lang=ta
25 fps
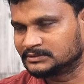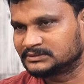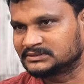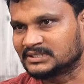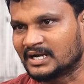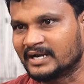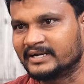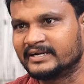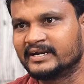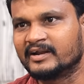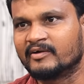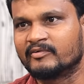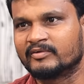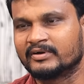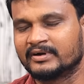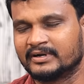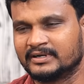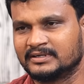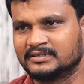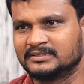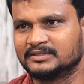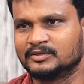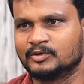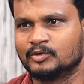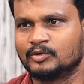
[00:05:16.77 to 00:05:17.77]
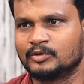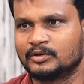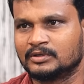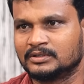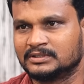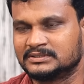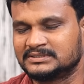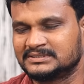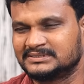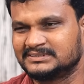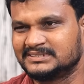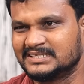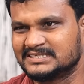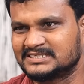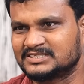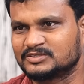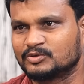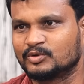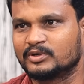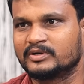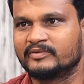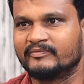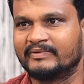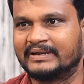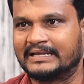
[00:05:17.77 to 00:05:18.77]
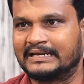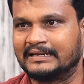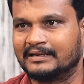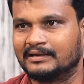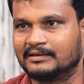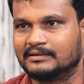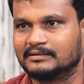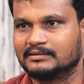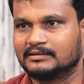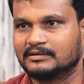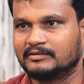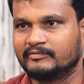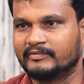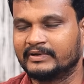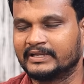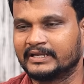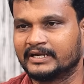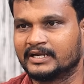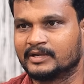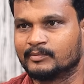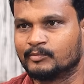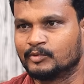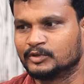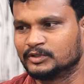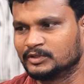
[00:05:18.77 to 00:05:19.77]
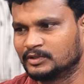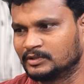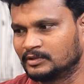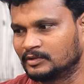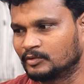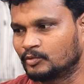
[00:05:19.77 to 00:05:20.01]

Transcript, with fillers: ஸ்டாலின் அவர்களிருந்து ஒரு ஜஸ்ட் ஒரு விலகல் விலகினும் போது